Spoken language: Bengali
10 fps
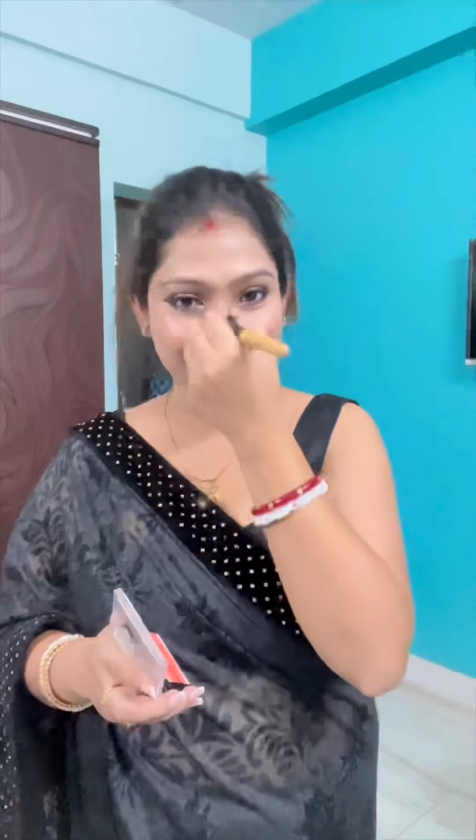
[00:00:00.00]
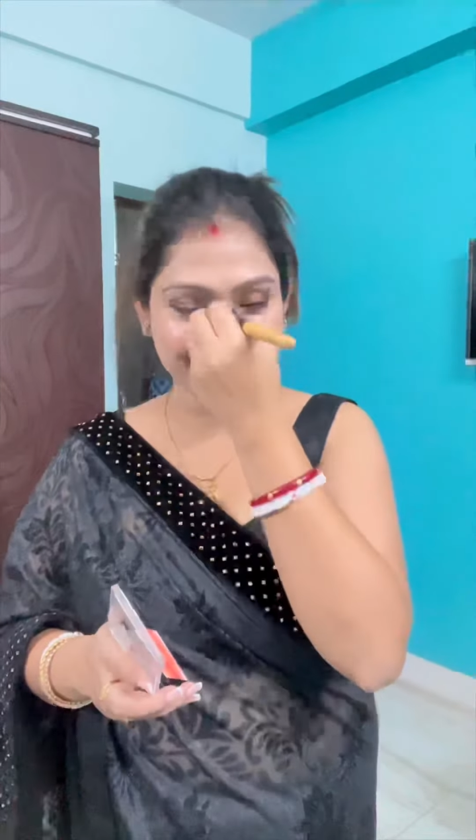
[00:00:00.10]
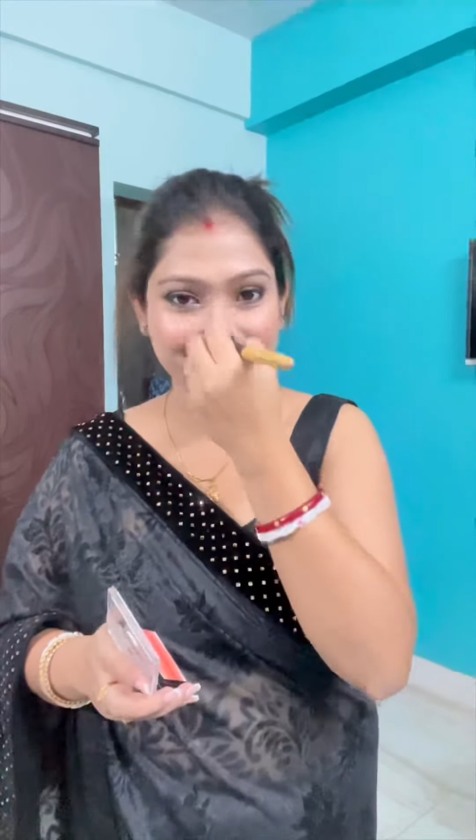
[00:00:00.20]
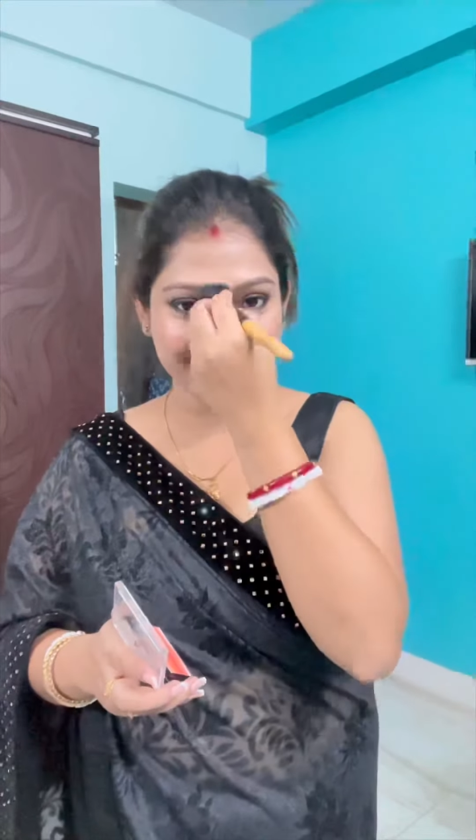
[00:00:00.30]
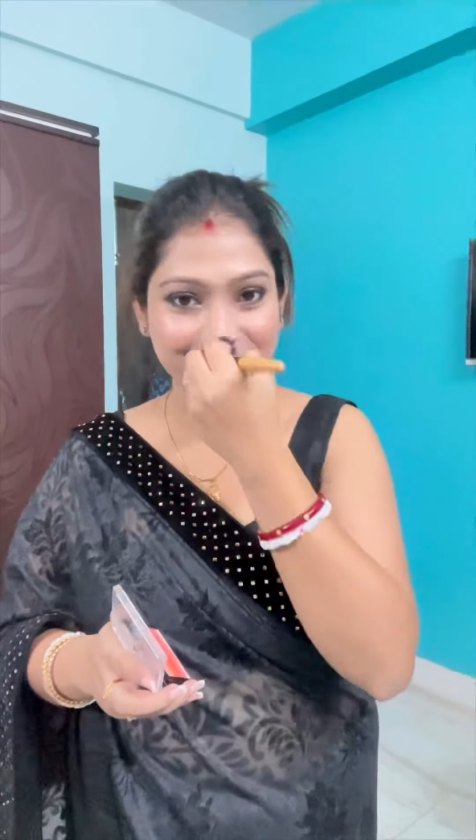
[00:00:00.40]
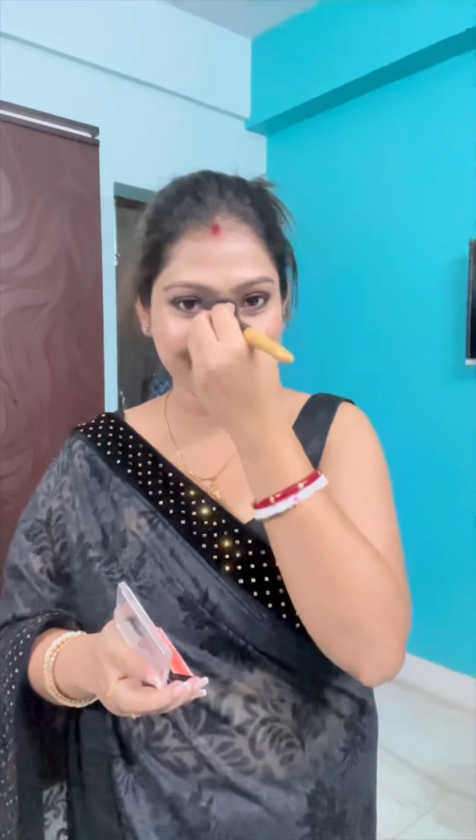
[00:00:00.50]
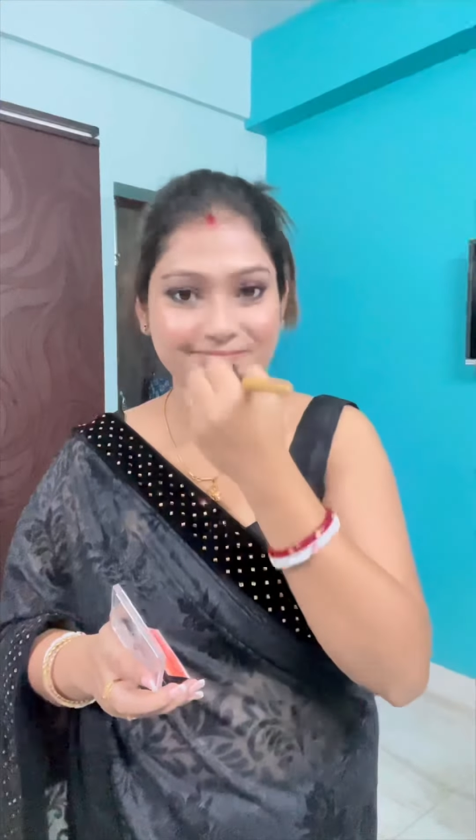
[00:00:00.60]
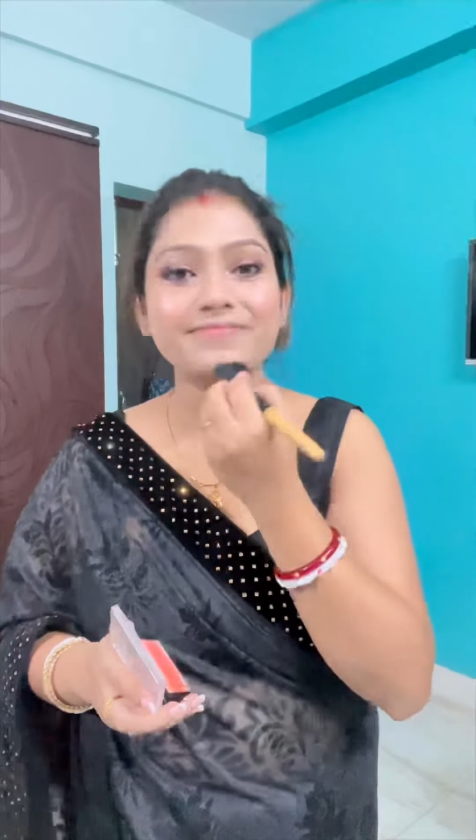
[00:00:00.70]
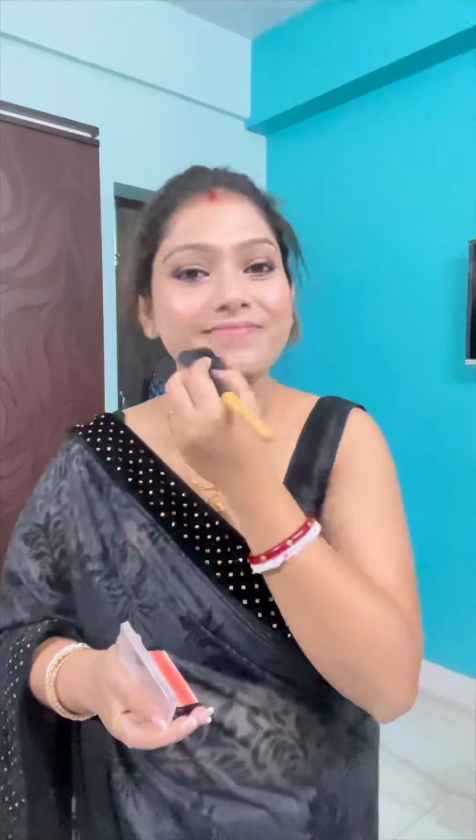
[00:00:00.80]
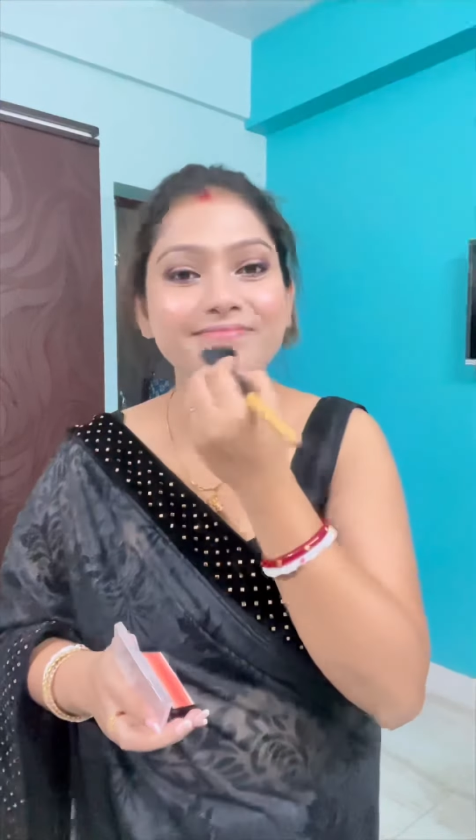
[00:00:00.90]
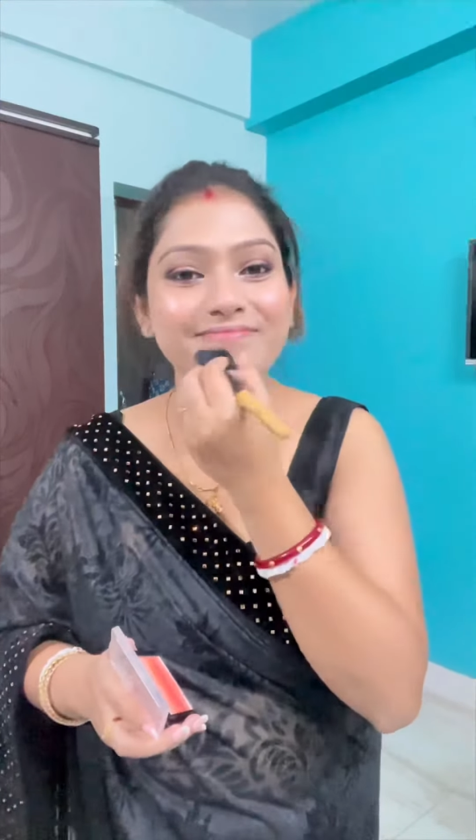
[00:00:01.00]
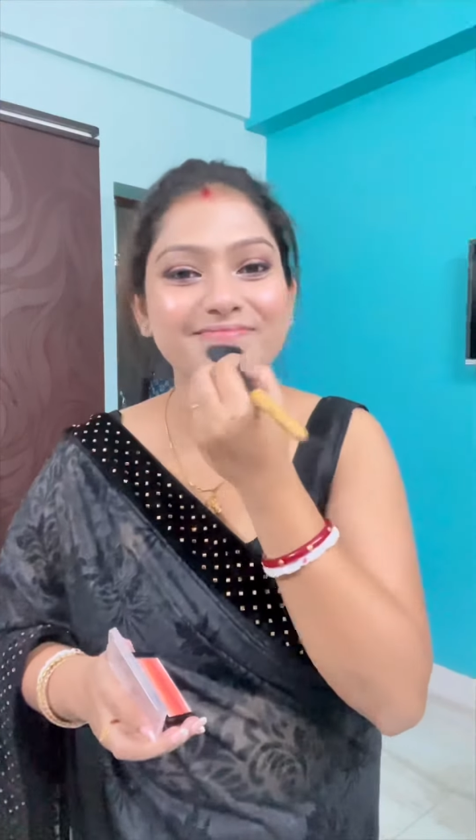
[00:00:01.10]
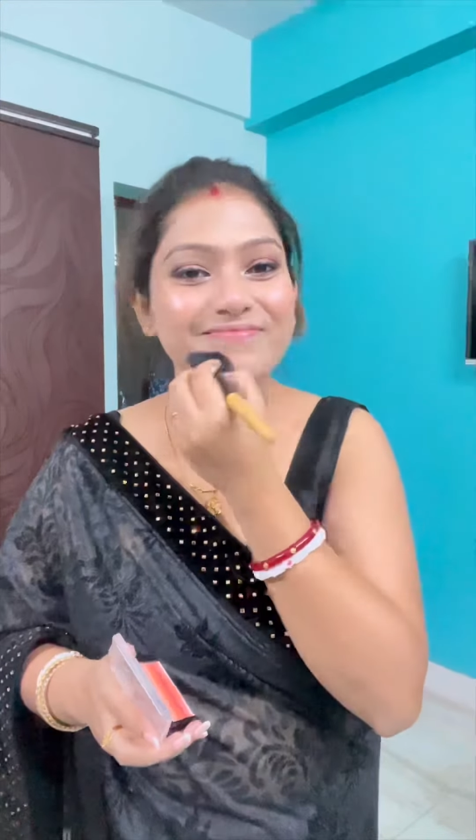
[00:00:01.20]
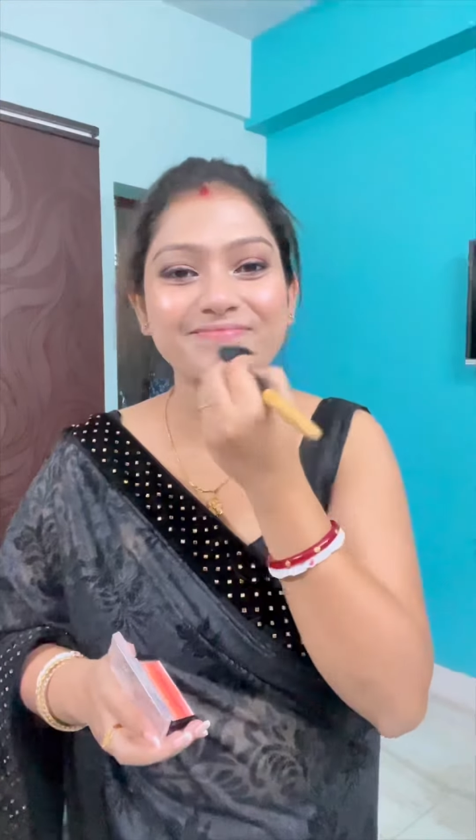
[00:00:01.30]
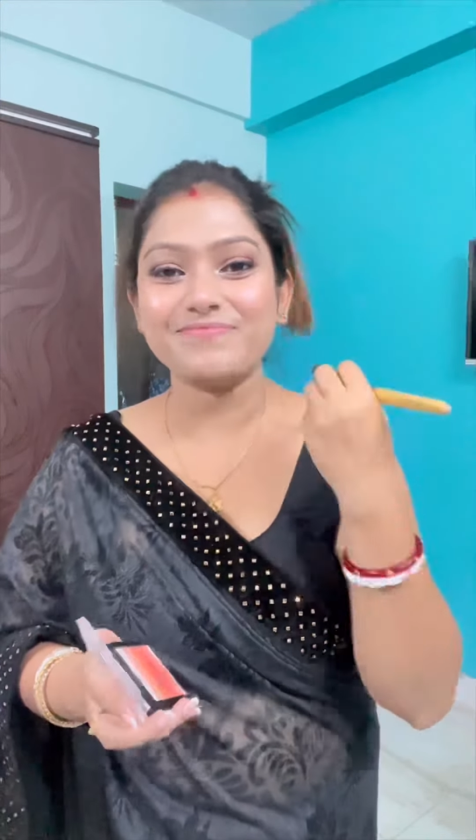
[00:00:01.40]
আর তারপরে আমার
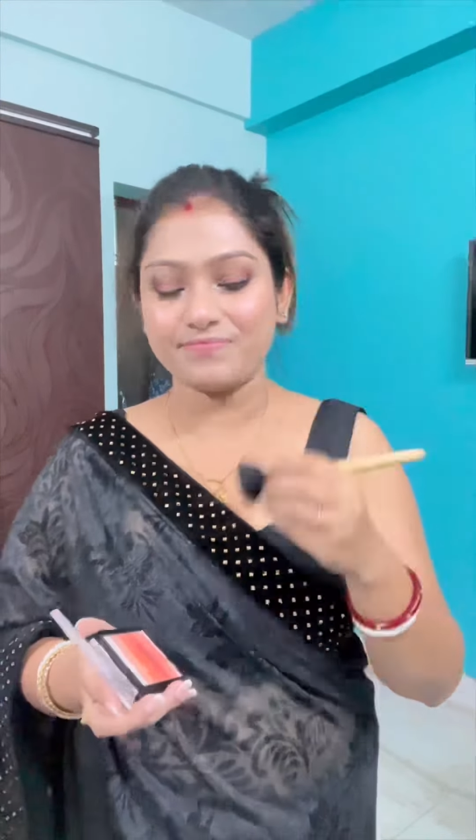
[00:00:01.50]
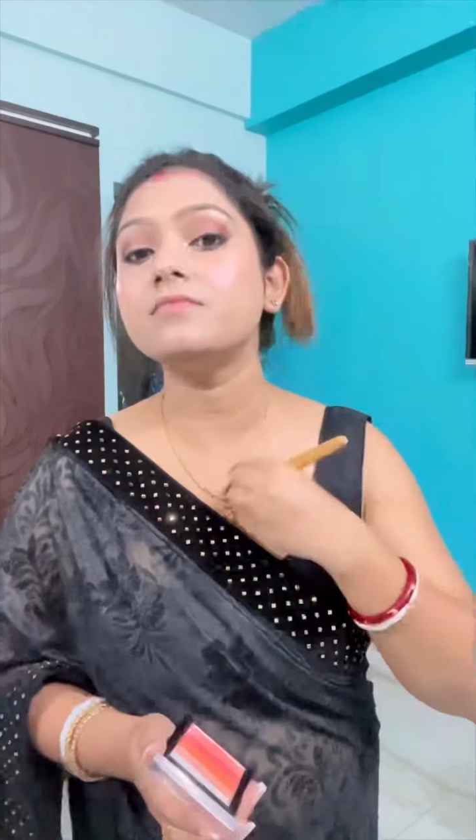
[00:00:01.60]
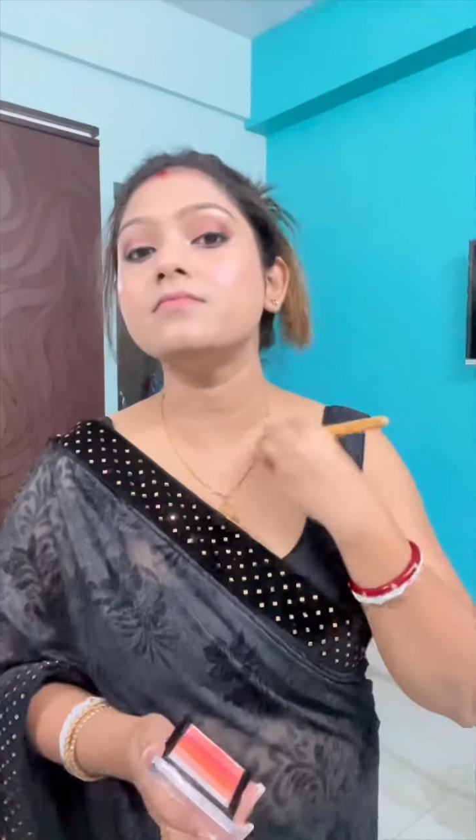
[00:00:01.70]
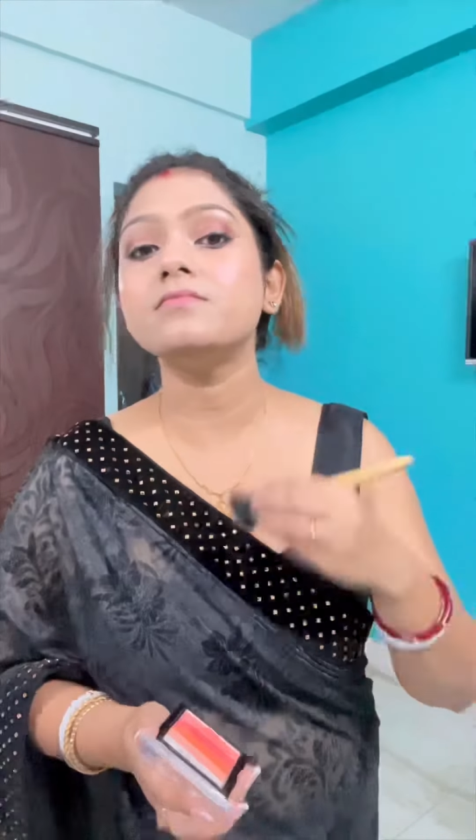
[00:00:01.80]
ফেভারিট